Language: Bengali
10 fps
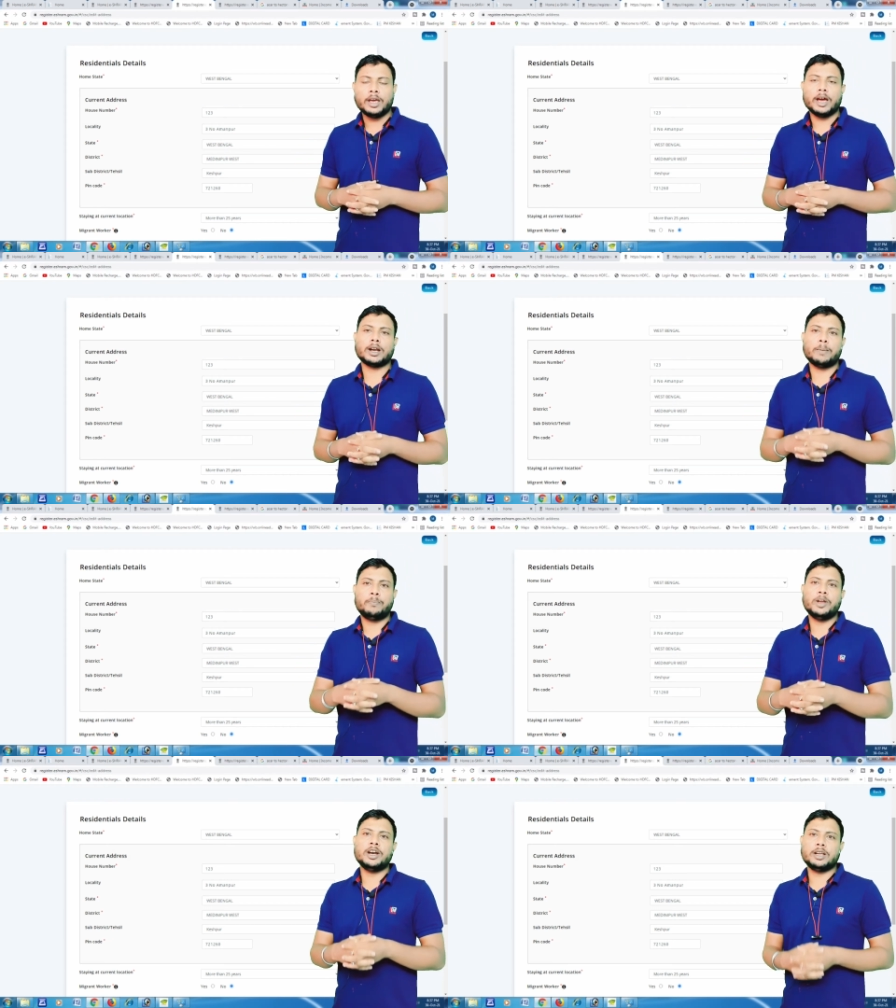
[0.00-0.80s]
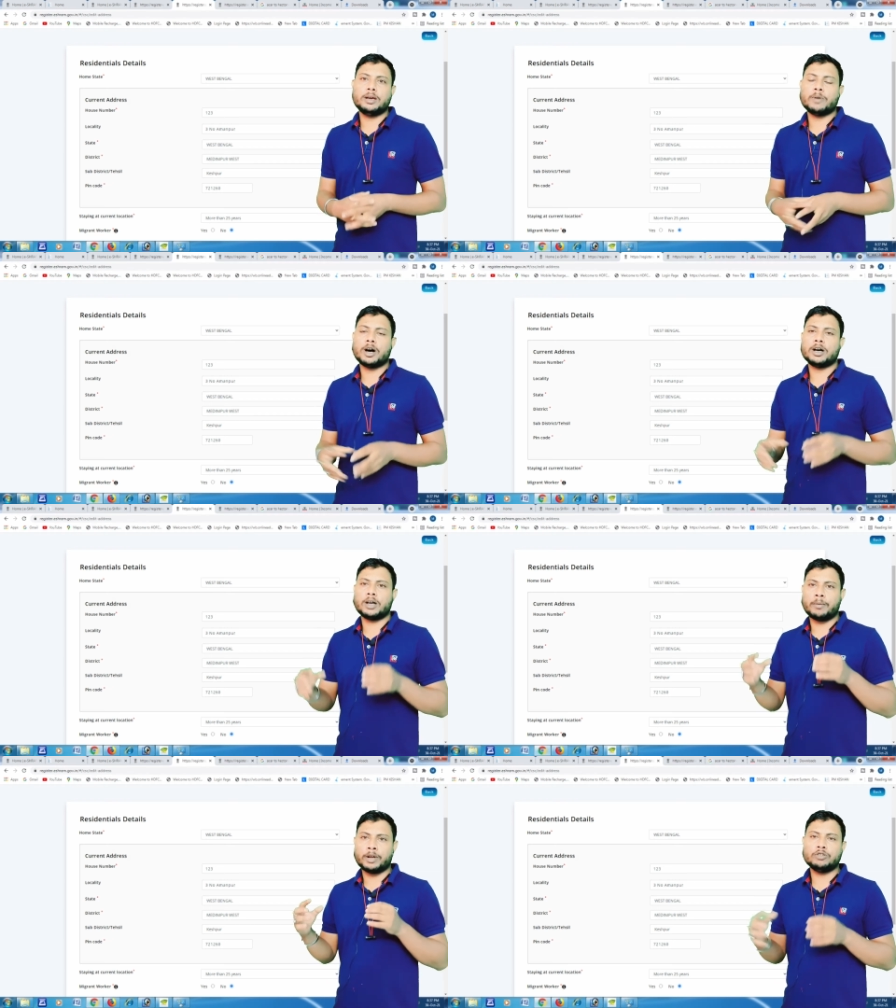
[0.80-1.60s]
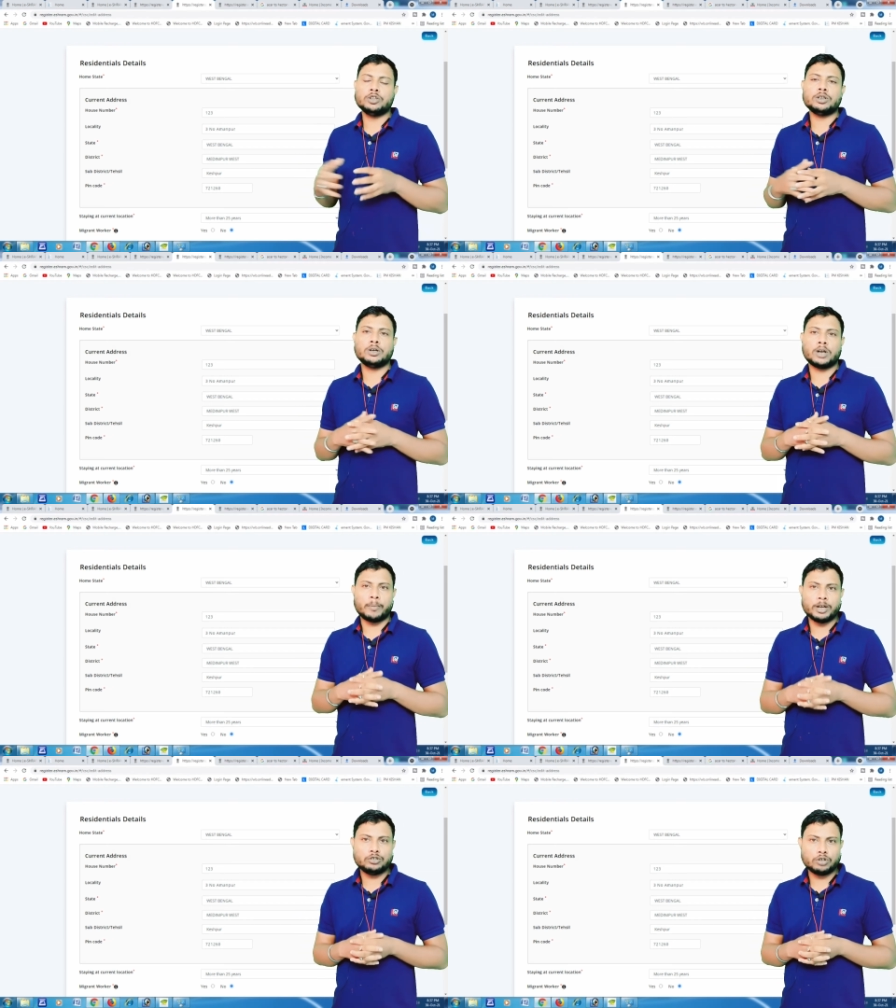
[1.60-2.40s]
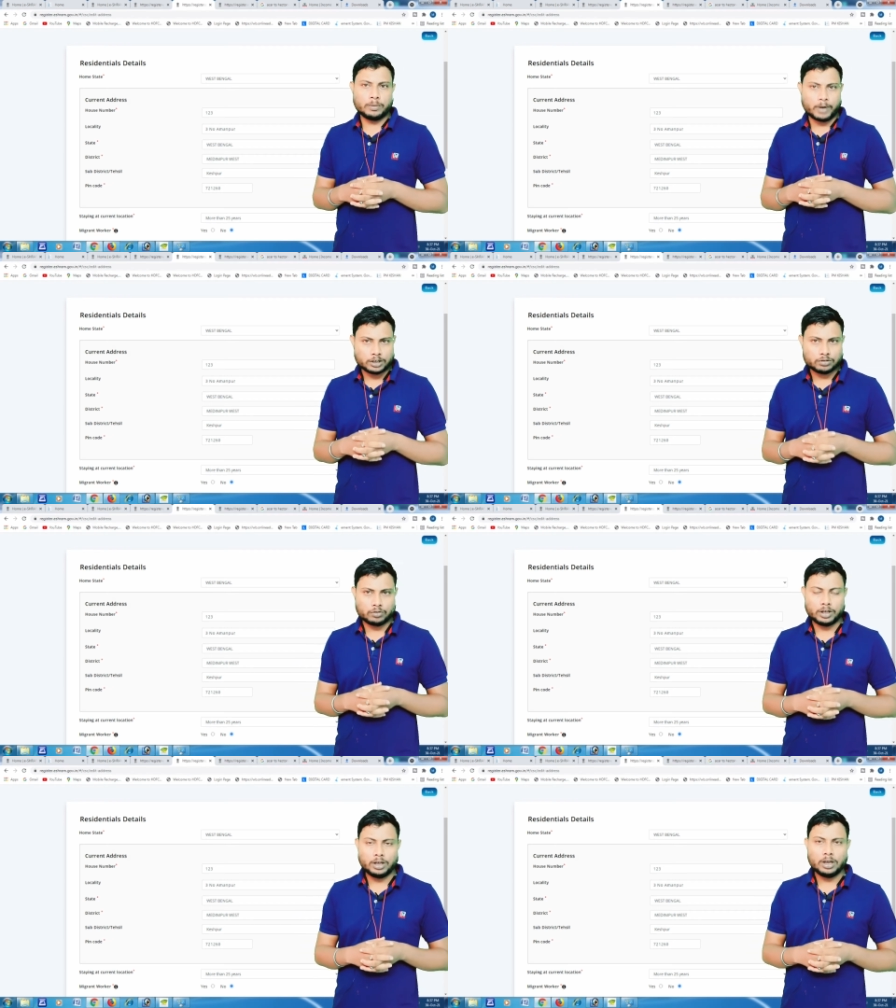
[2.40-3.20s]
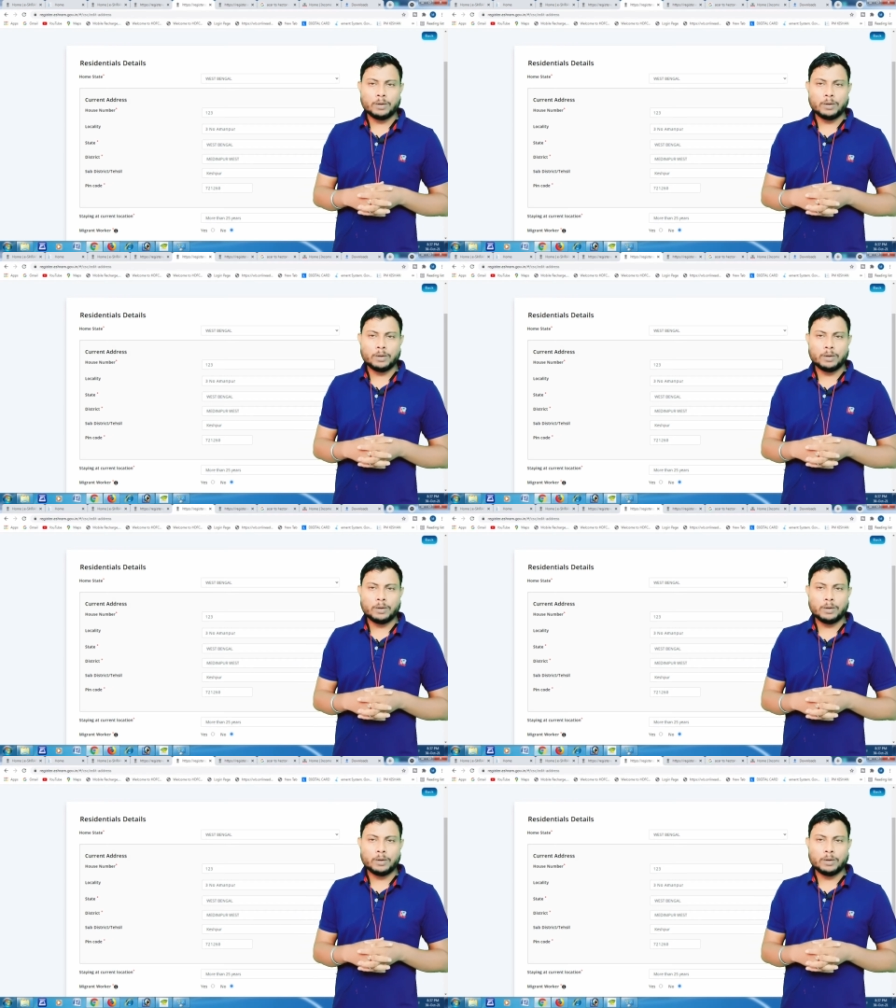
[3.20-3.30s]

একটা প্লেটে বা আমরা যদি গ্রামাঞ্চলে বাস করি